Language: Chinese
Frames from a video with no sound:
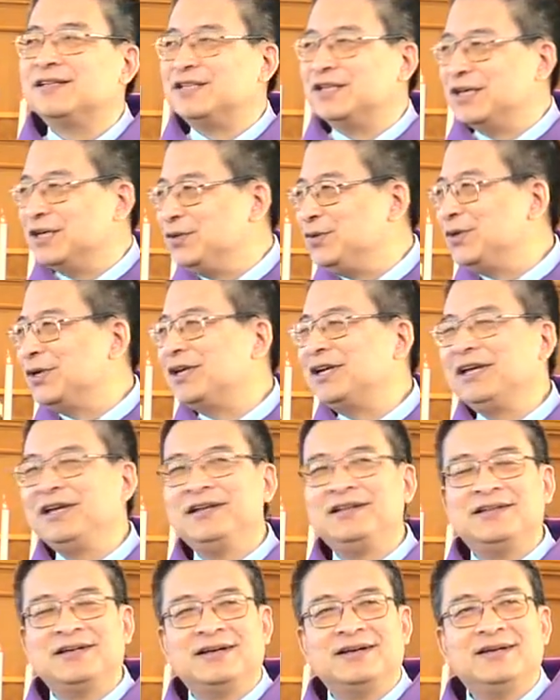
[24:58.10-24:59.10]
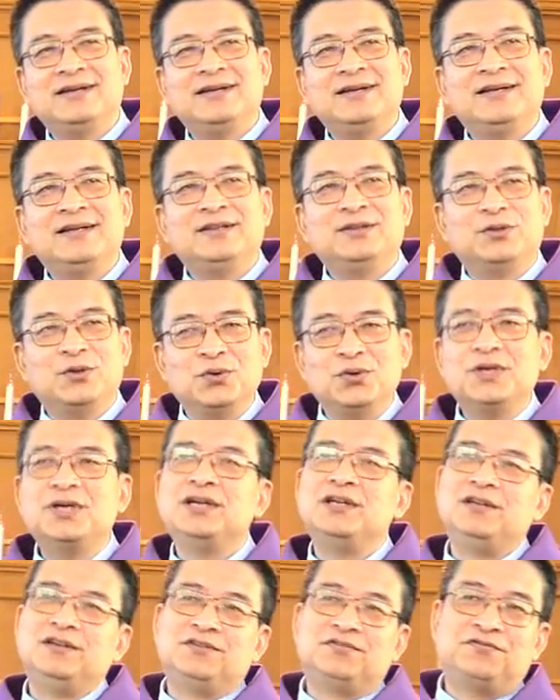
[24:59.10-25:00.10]
哲学类的，都
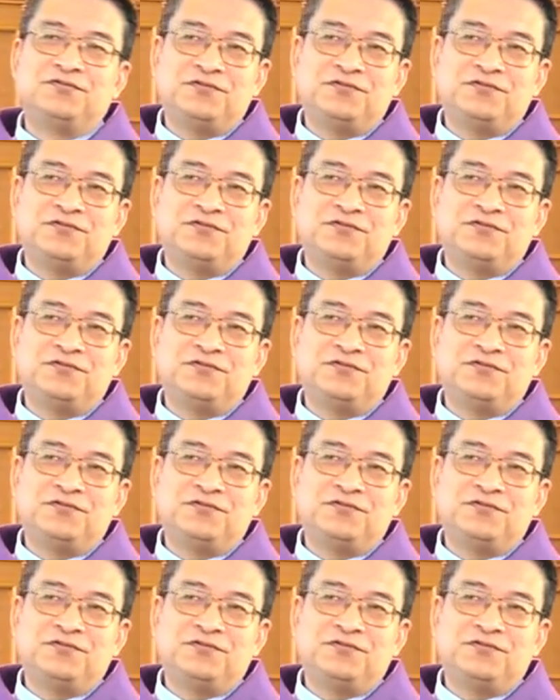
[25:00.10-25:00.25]
可以